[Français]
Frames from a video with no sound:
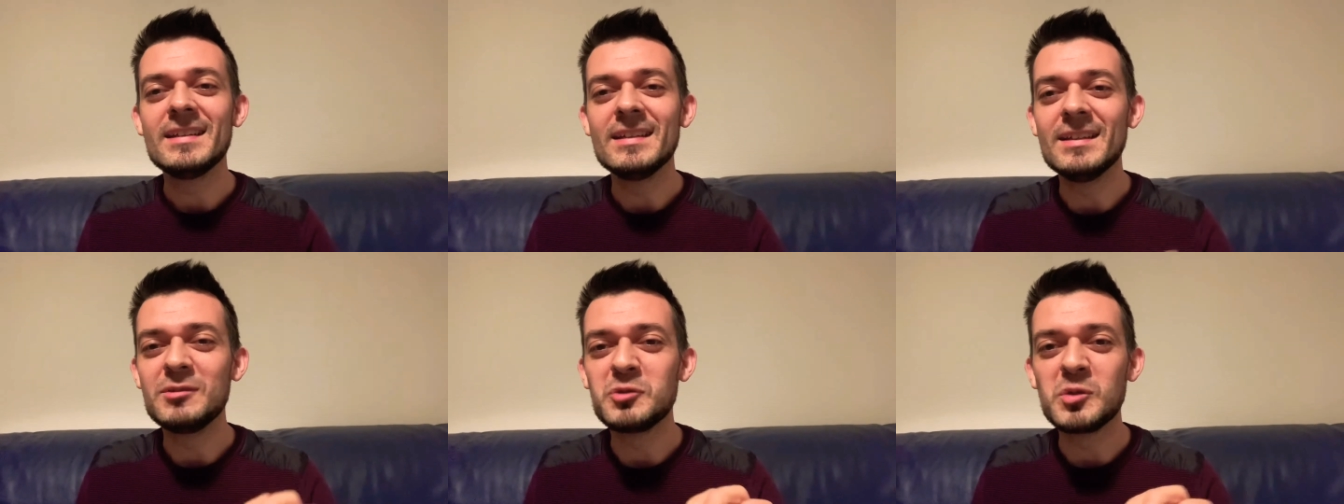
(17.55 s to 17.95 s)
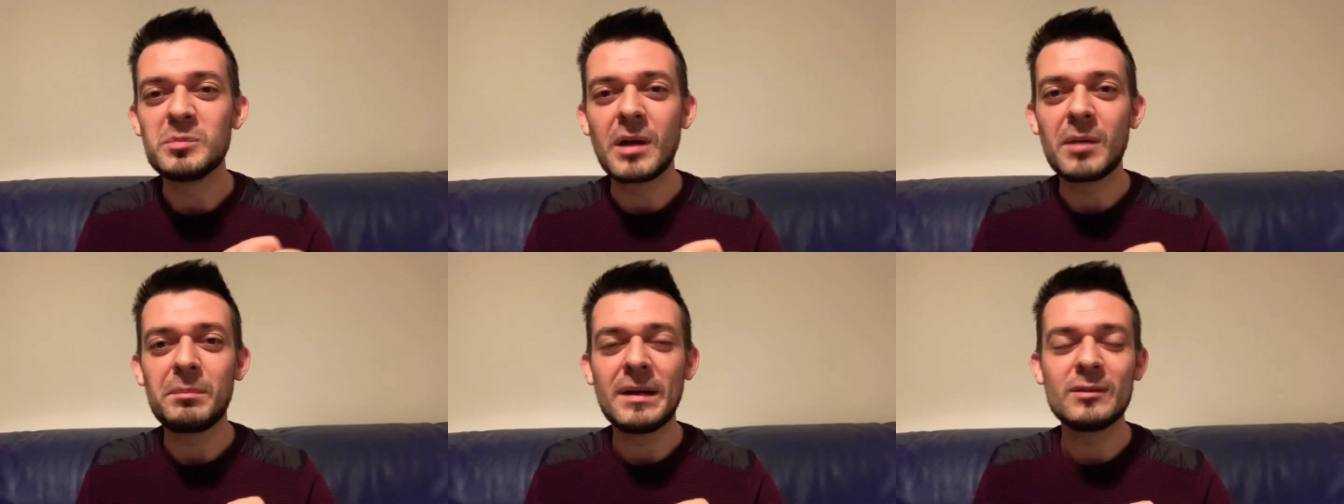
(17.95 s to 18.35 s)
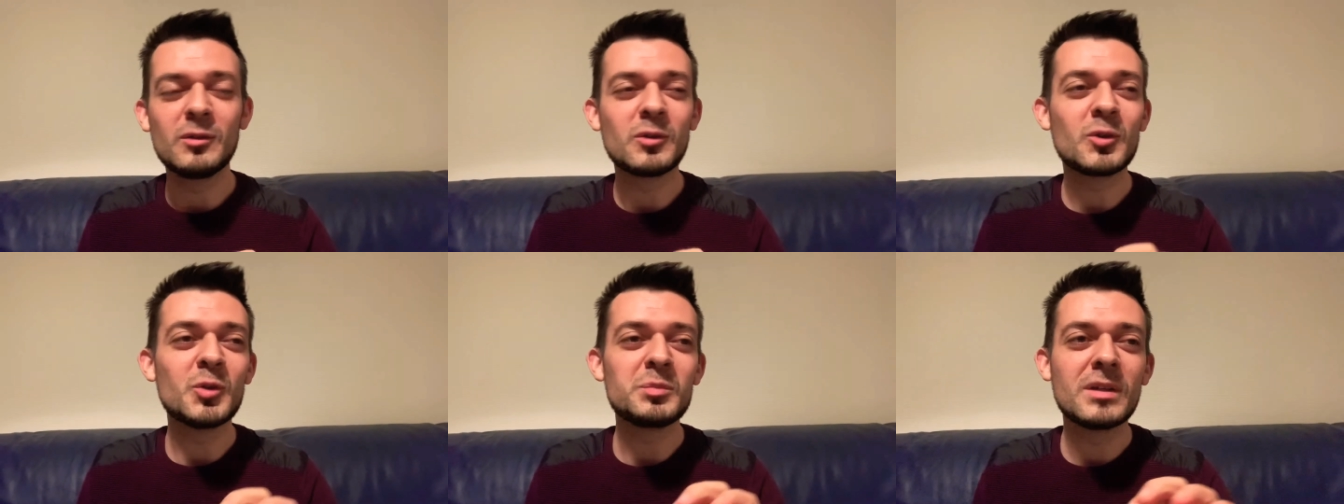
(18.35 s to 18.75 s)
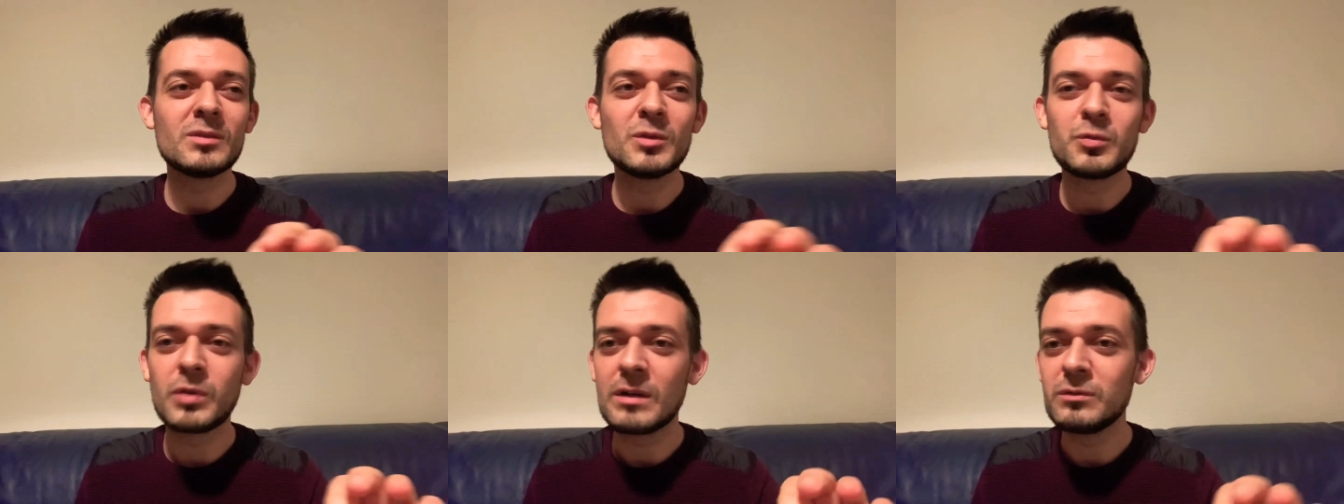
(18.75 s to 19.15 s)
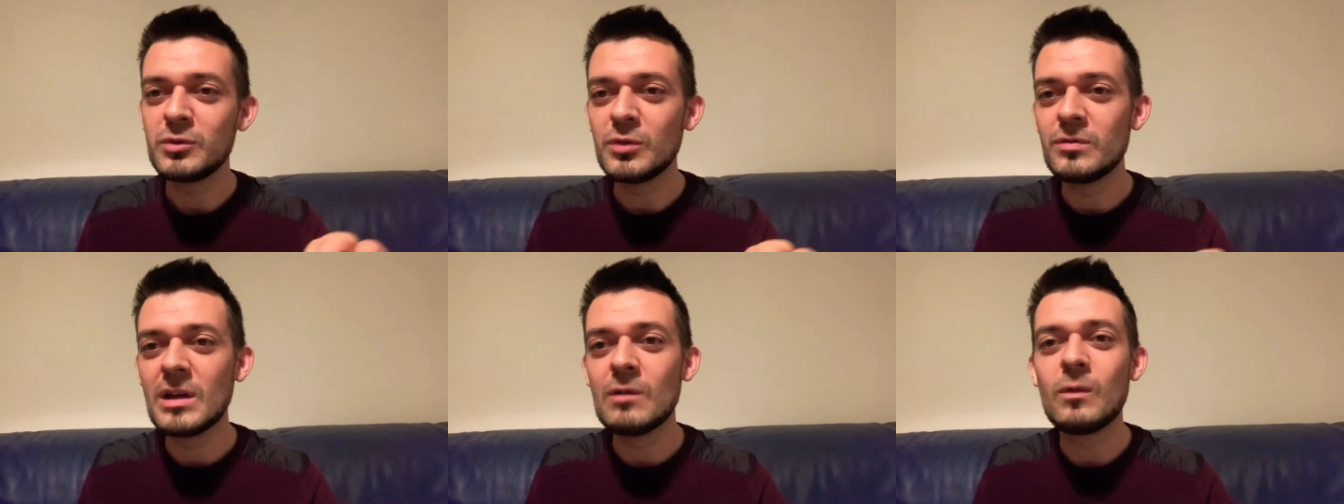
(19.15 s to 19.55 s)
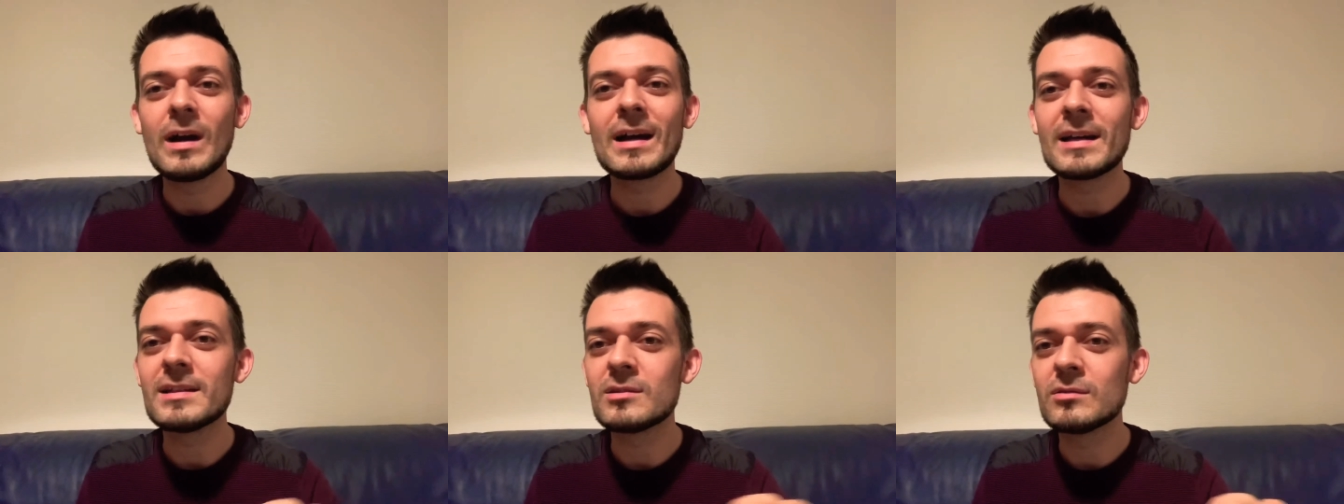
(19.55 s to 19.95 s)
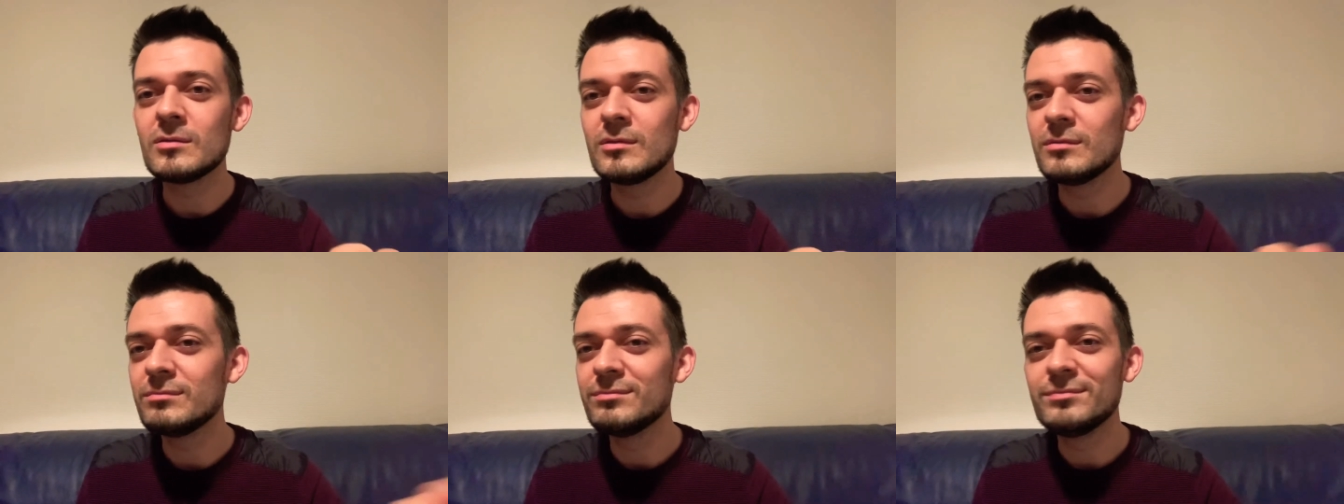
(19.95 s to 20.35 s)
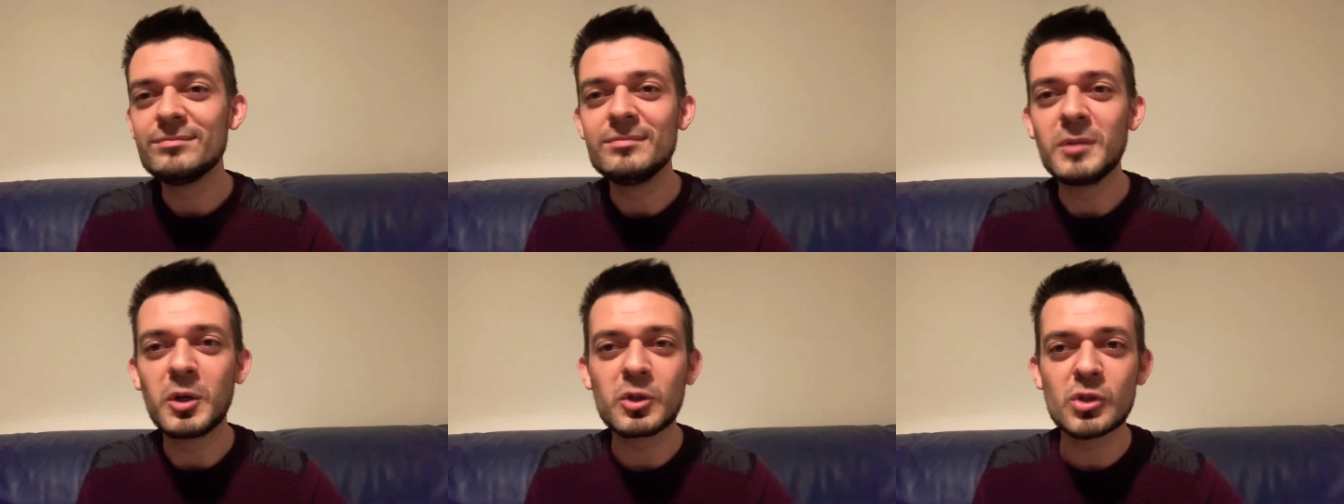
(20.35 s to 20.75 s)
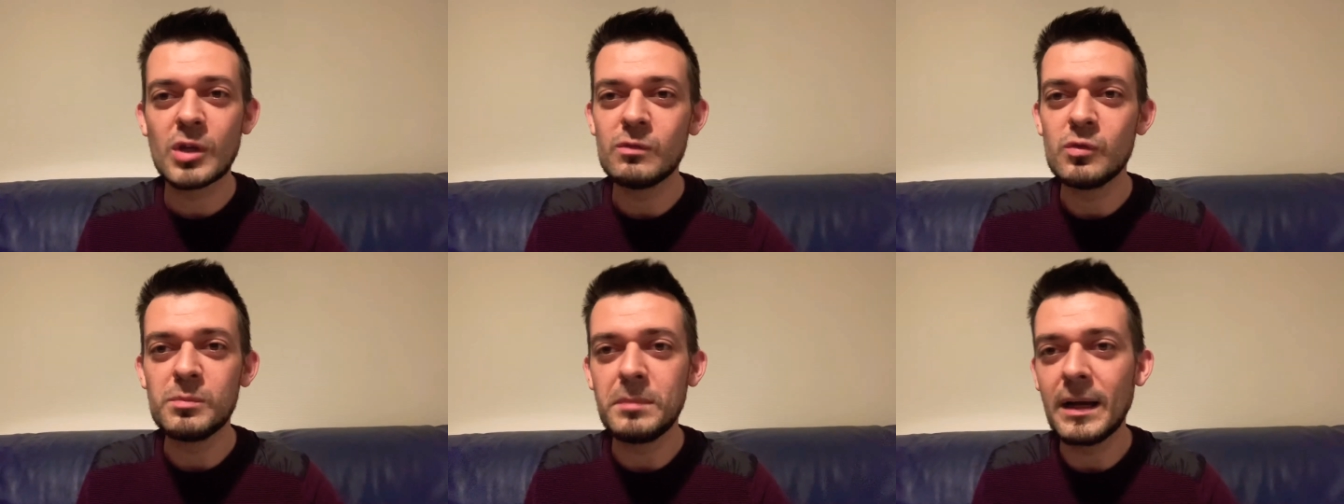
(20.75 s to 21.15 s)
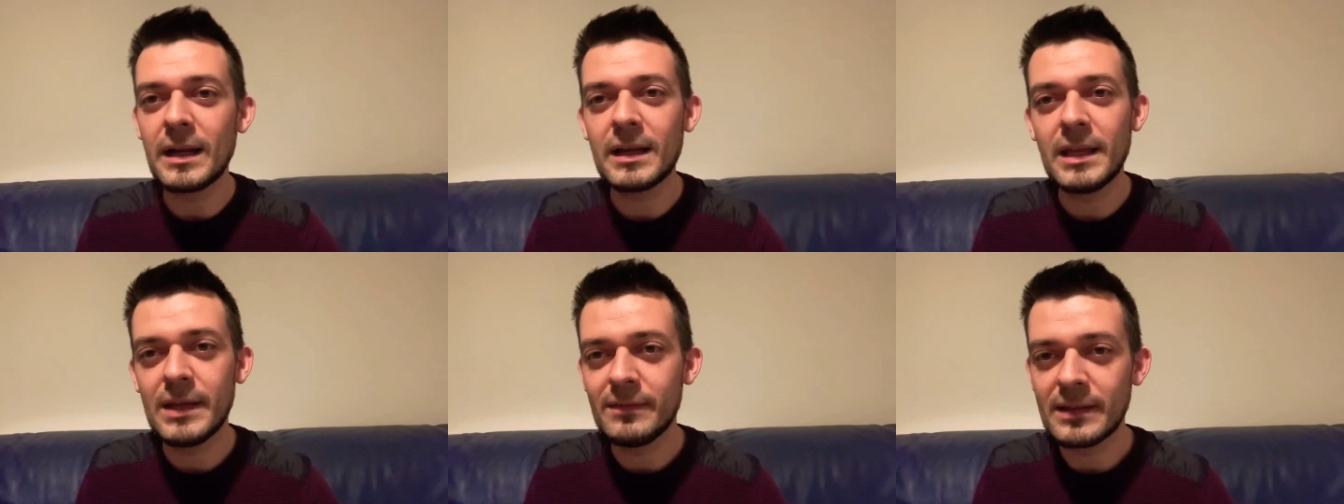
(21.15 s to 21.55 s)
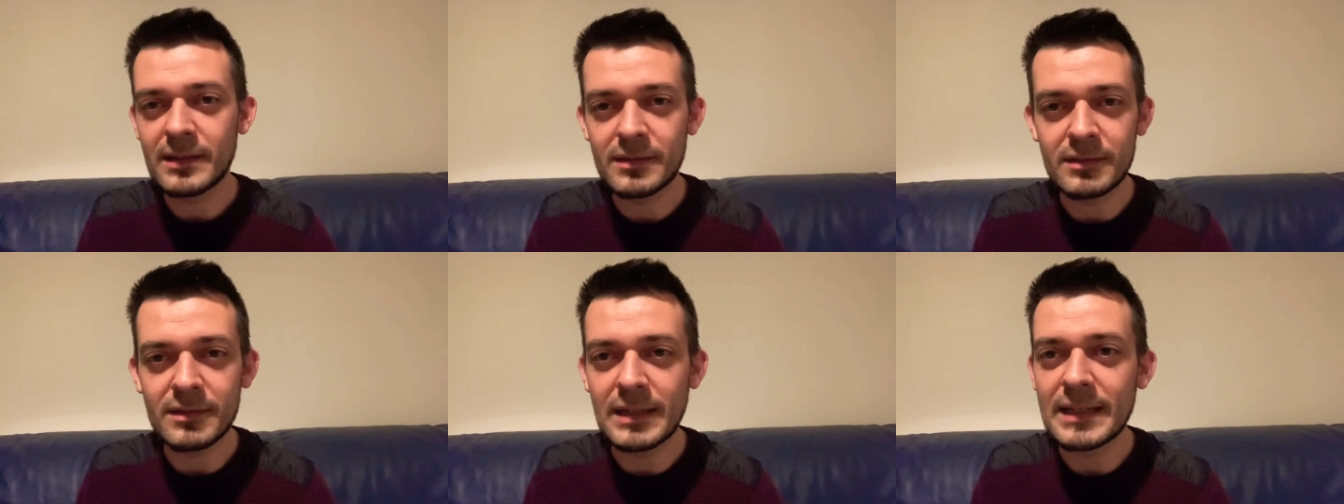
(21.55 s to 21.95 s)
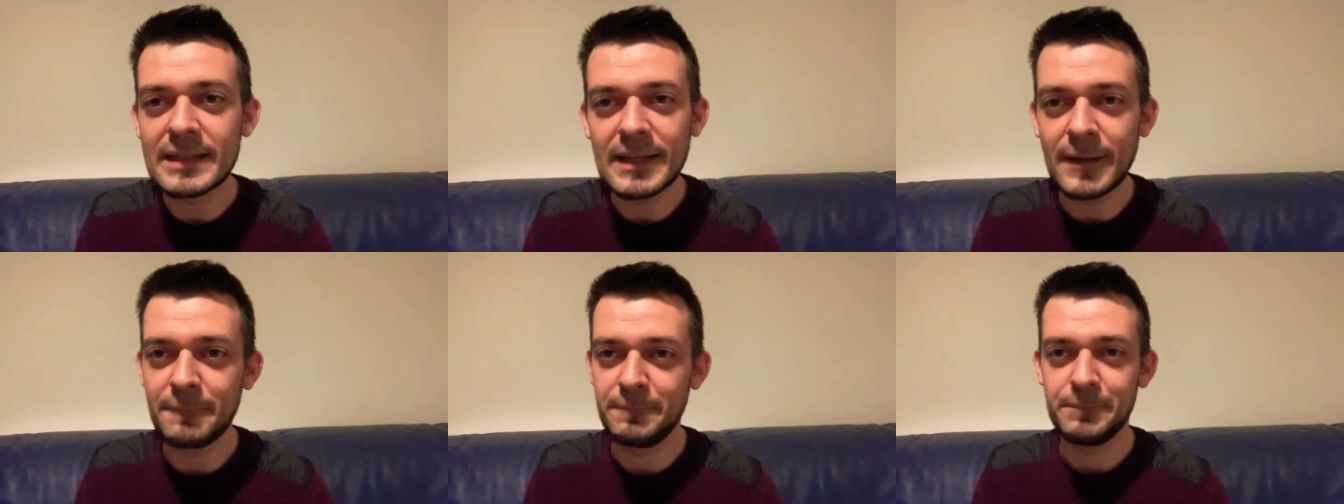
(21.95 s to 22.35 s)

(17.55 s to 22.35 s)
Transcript: Je ne parle pas de combien de fois vous devez avoir raison lorsque vous parlez avec quelqu'un.